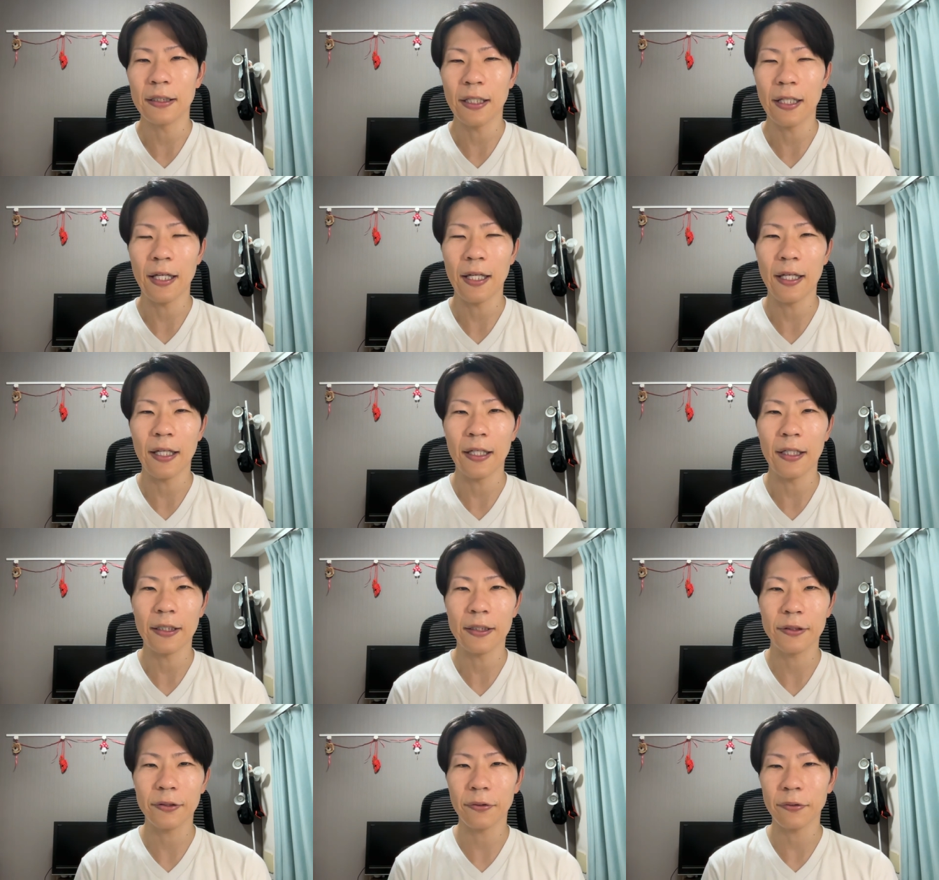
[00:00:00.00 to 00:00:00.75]

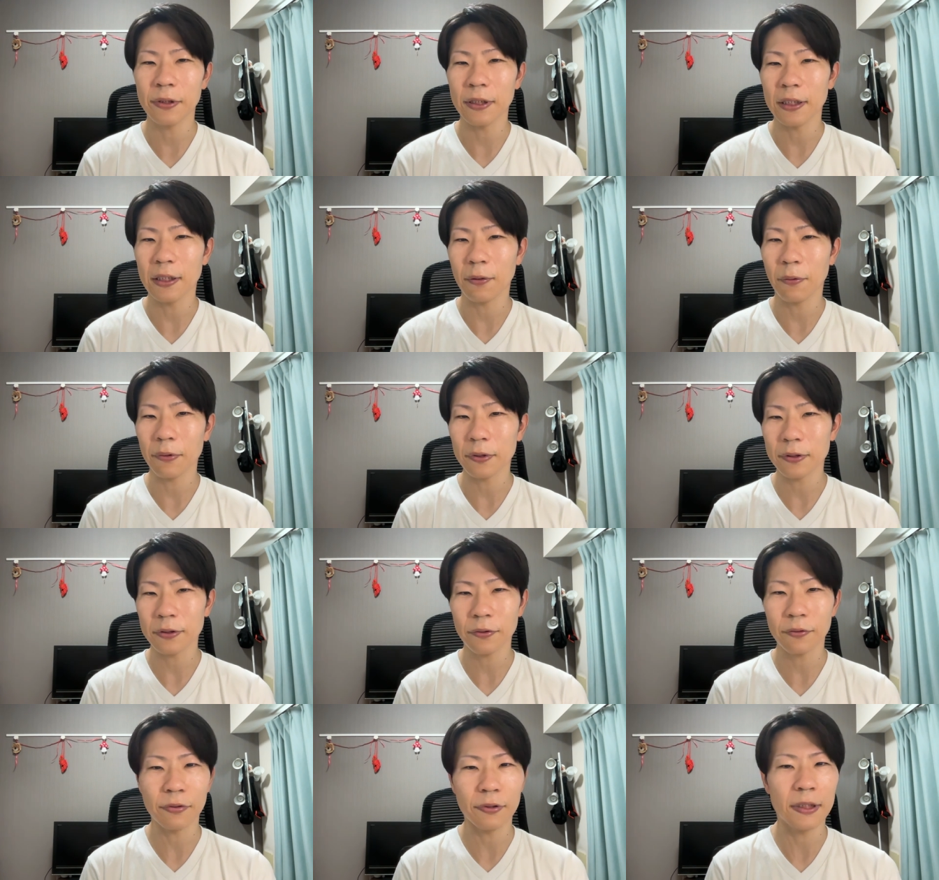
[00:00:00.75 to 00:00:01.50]
えー、人にこ
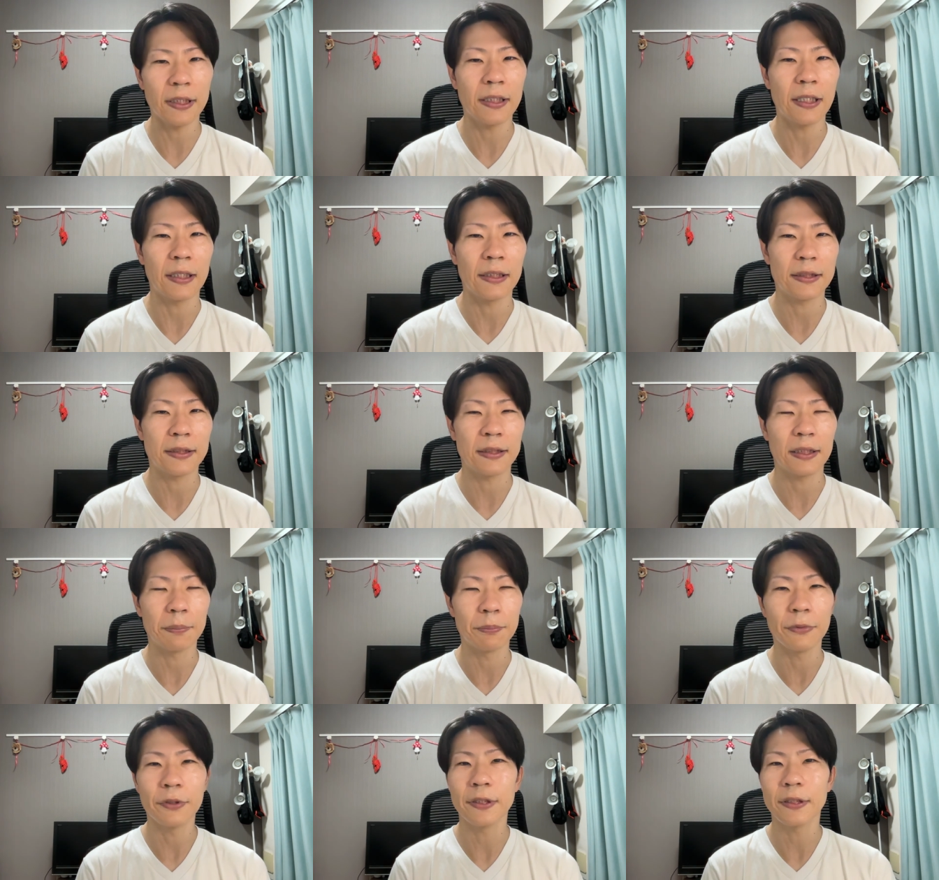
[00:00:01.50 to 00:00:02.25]
そフリーランスっ
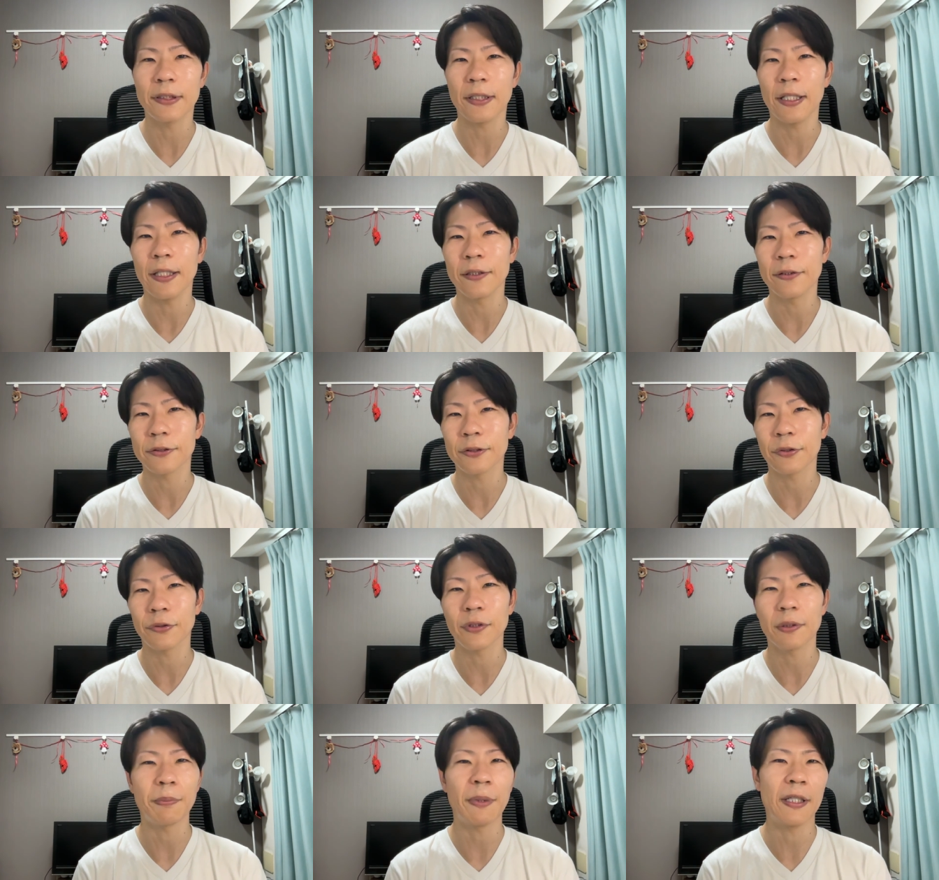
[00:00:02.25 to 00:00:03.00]
て向いている
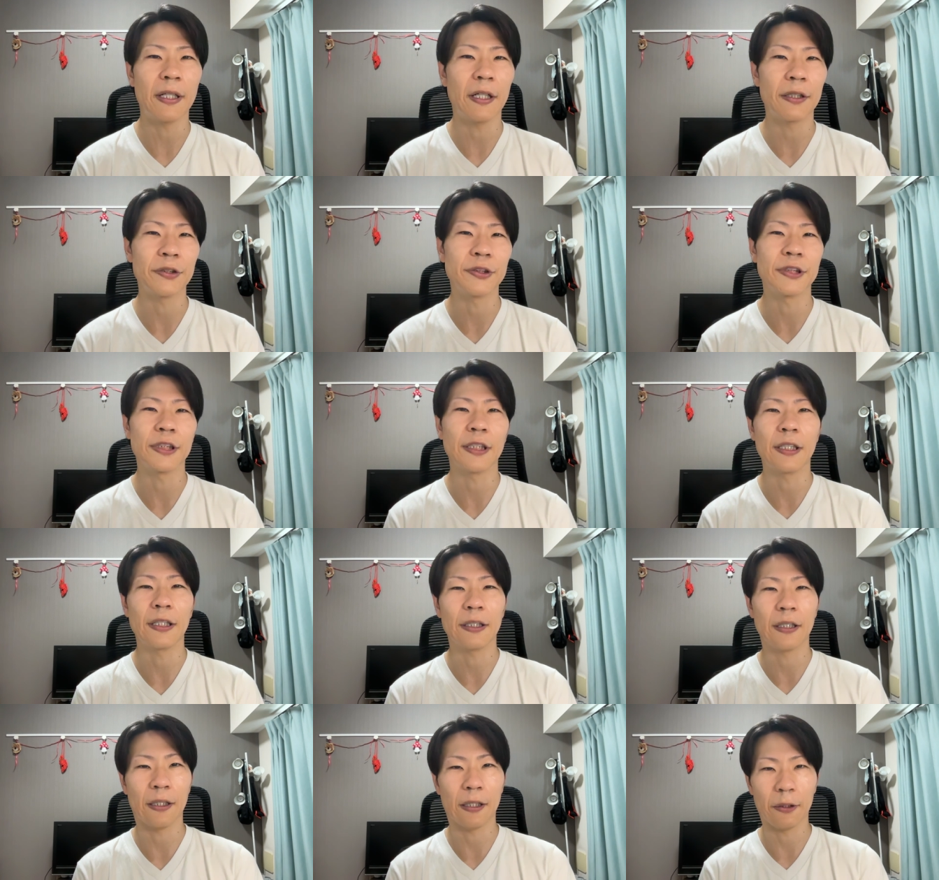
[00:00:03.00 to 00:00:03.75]
側面あるんじゃ
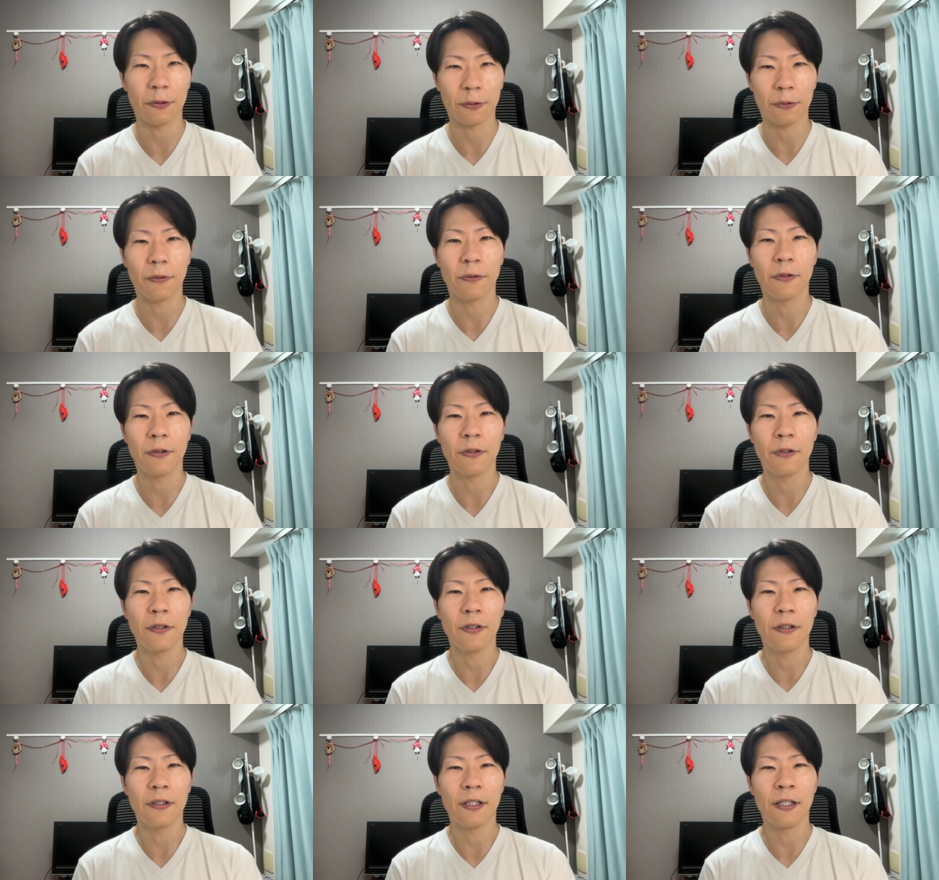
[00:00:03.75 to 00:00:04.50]
ないかなと、
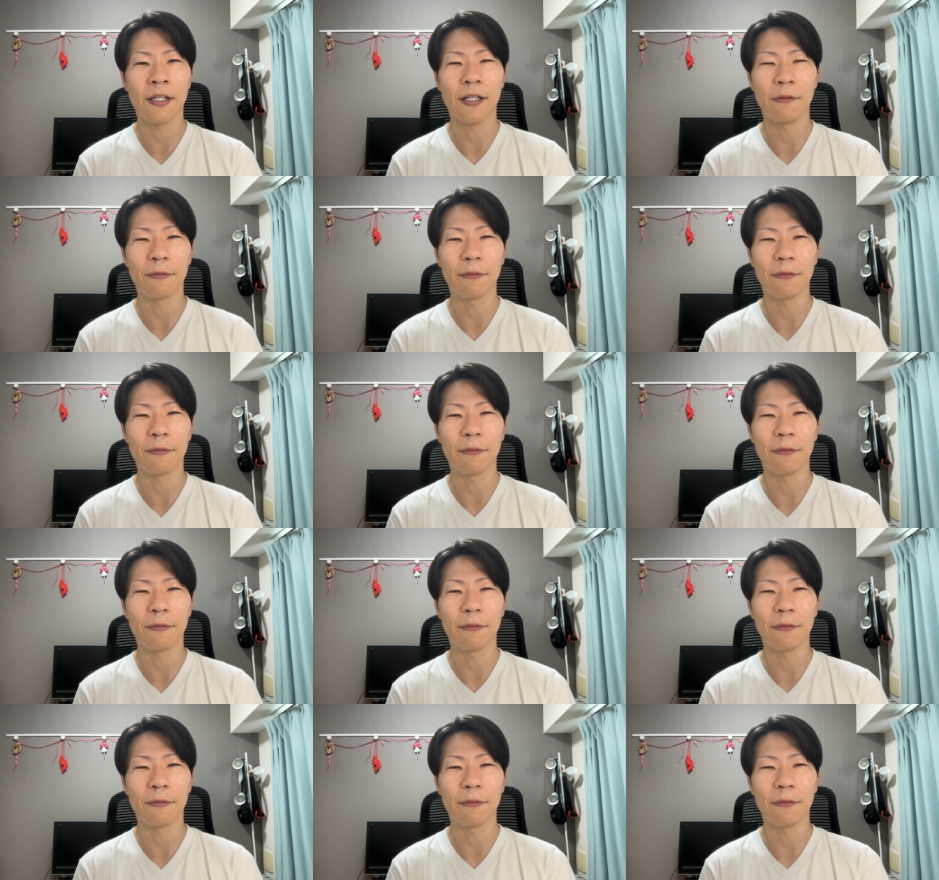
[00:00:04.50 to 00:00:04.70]
え